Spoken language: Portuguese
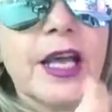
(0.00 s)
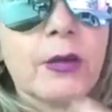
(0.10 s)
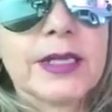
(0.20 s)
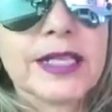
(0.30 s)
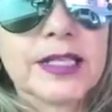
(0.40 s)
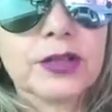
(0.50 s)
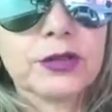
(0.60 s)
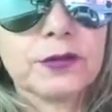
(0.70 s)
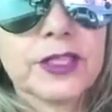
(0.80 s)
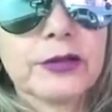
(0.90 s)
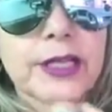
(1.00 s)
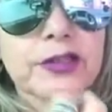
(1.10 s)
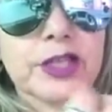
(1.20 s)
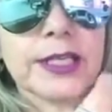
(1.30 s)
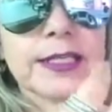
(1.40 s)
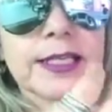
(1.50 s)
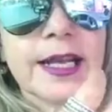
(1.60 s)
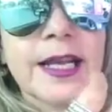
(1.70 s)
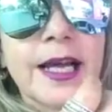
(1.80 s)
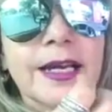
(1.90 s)
O exercício físico ele tira
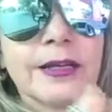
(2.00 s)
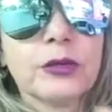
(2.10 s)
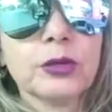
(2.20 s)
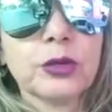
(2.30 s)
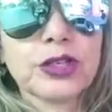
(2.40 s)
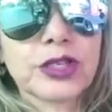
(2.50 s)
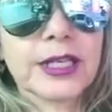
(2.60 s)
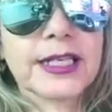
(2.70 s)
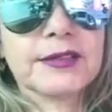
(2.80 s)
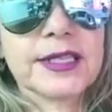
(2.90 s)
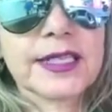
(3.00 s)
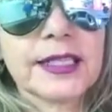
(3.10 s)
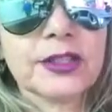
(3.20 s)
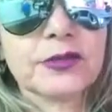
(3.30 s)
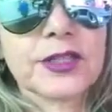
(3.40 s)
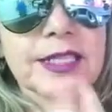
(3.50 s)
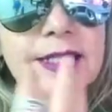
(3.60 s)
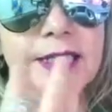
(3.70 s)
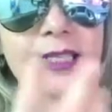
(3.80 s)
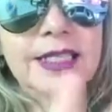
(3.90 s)
essa angústia que às vezes está dentro de você,
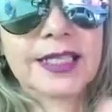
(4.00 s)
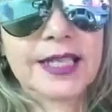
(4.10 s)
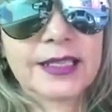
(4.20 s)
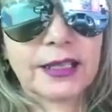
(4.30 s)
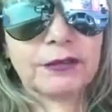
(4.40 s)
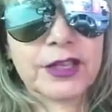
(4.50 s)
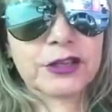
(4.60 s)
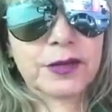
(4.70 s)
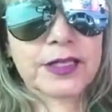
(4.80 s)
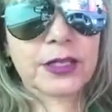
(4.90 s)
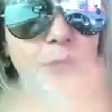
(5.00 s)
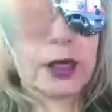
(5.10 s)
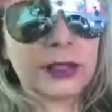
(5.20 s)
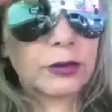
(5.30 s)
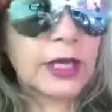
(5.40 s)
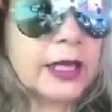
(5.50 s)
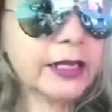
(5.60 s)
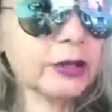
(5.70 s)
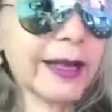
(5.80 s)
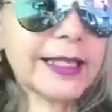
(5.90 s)
essa tristeza que vem de vez em quando,
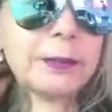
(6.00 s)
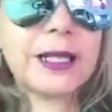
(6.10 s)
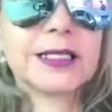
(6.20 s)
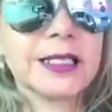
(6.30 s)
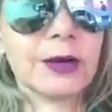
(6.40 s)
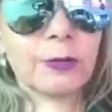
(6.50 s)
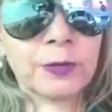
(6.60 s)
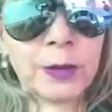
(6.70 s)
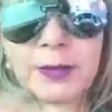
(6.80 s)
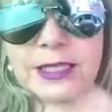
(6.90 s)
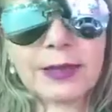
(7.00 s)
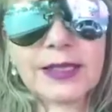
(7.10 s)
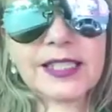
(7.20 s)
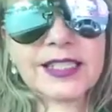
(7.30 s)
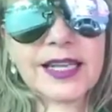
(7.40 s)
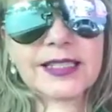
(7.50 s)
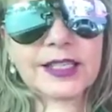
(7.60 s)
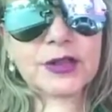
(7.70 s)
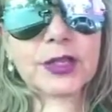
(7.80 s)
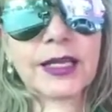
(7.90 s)
que não é depressão, mas é uma
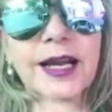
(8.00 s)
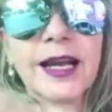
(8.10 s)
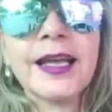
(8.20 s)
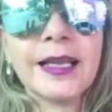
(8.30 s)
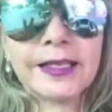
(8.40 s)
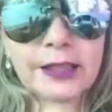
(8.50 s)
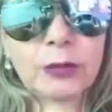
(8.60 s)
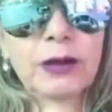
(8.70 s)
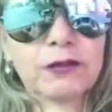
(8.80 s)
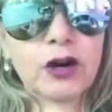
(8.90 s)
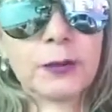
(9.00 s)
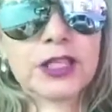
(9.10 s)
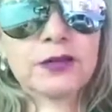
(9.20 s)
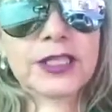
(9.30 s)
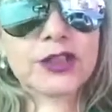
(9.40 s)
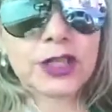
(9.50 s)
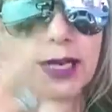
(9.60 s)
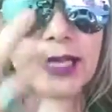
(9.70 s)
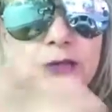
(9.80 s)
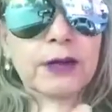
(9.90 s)
tristeza que te dá. Então, uma forma de você
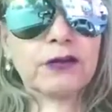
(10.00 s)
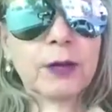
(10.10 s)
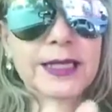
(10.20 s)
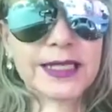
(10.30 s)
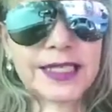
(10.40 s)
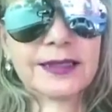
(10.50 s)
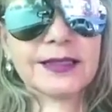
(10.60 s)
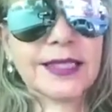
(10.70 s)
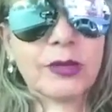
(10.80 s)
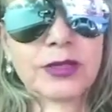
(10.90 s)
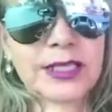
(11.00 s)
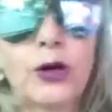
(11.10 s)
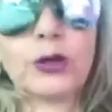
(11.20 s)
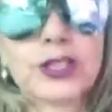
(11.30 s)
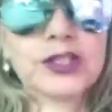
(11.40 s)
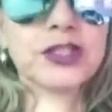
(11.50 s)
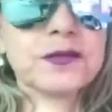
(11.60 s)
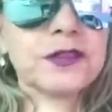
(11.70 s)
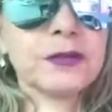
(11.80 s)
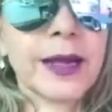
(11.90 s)
gerar de uma forma sim, não sim. Hoje a gente
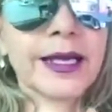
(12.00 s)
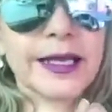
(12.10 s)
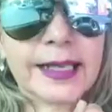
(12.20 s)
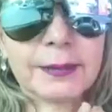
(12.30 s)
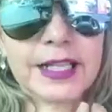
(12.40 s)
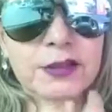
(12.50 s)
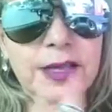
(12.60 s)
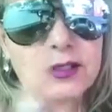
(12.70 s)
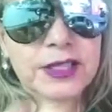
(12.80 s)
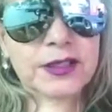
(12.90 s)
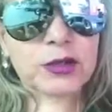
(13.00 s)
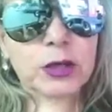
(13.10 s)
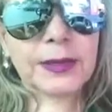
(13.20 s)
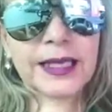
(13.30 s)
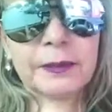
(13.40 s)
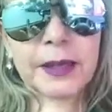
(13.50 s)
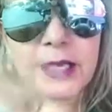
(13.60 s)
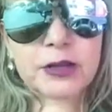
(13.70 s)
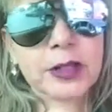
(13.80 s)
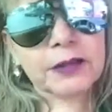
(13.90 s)
vive uma era que é mais fácil às vezes tomar
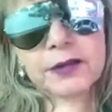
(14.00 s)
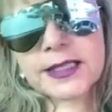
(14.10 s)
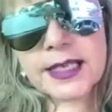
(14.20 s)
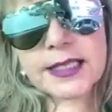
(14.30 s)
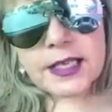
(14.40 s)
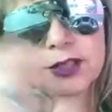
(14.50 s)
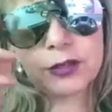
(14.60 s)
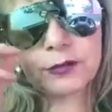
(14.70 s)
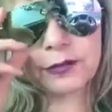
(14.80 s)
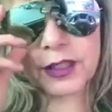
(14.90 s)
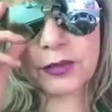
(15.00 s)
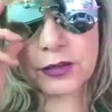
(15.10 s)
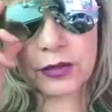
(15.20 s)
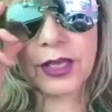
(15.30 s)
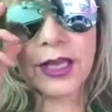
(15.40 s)
remédio do que fazer exercício físico.